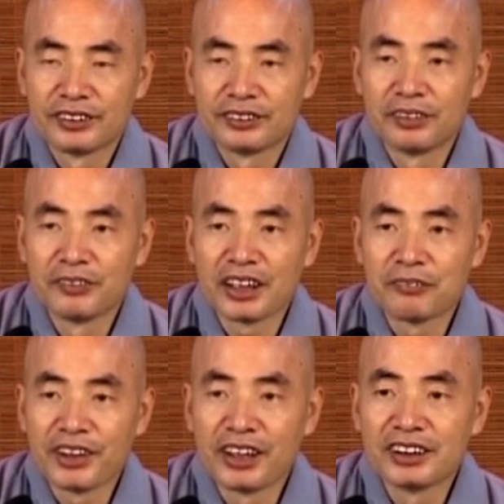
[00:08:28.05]
我们给
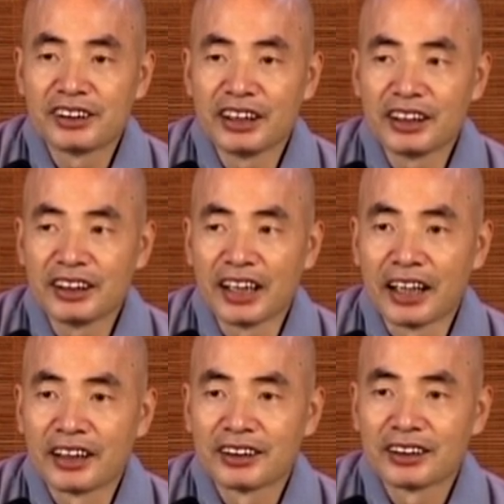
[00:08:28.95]
别人建议啊，
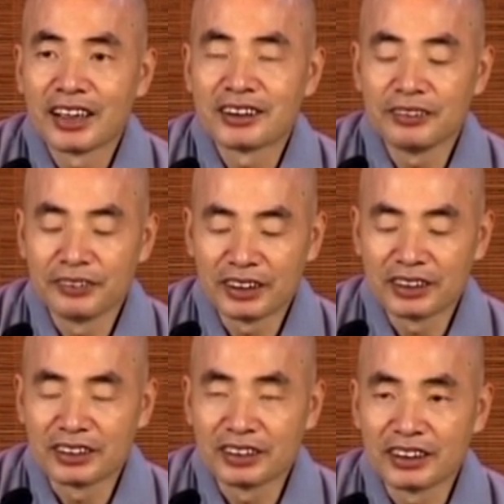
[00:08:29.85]
它是有一个
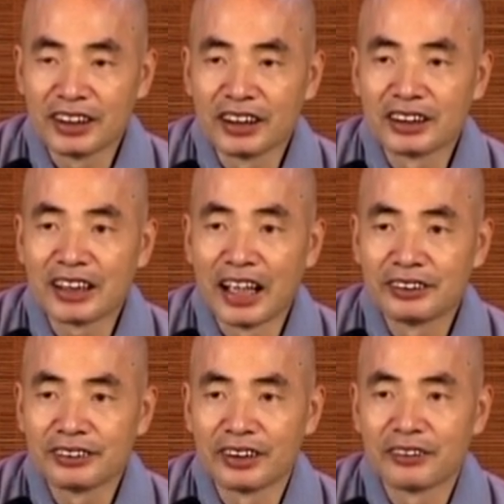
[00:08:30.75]
时间和
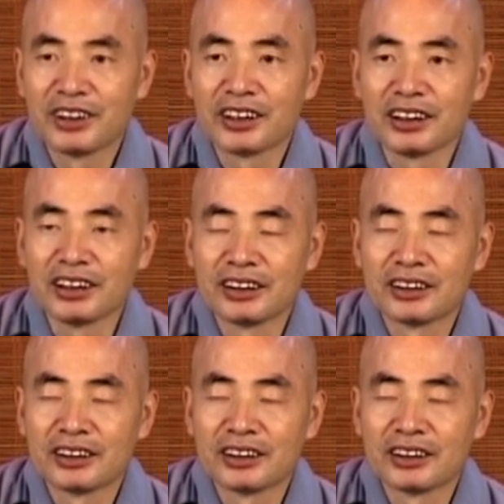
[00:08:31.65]
场所的问题。